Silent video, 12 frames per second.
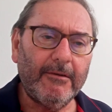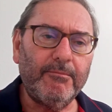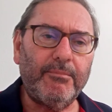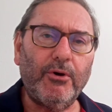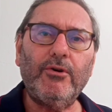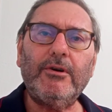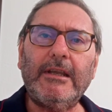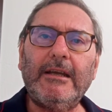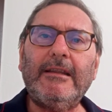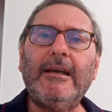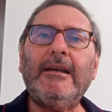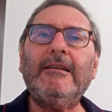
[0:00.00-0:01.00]

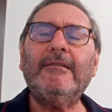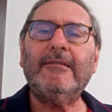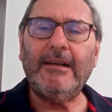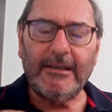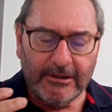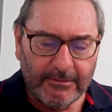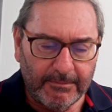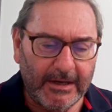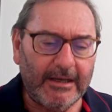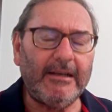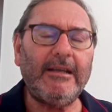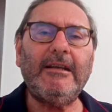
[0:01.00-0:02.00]
bölgeden
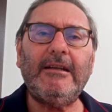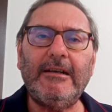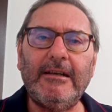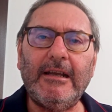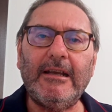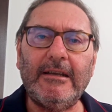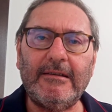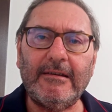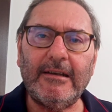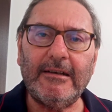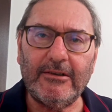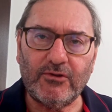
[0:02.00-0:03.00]
resmen elini
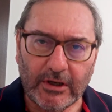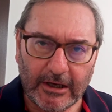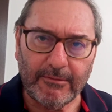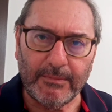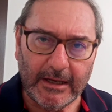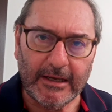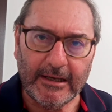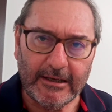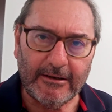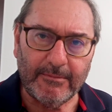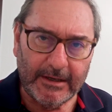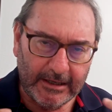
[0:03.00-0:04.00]
eteğini çekme
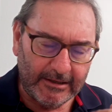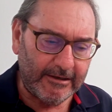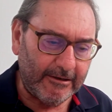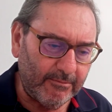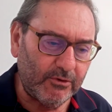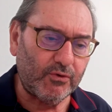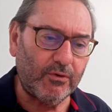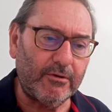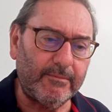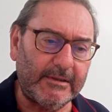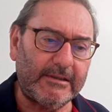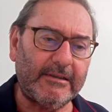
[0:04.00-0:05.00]
eğilimine girmiş
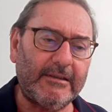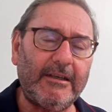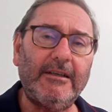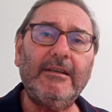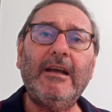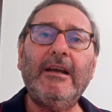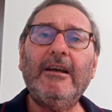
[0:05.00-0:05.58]
olmasının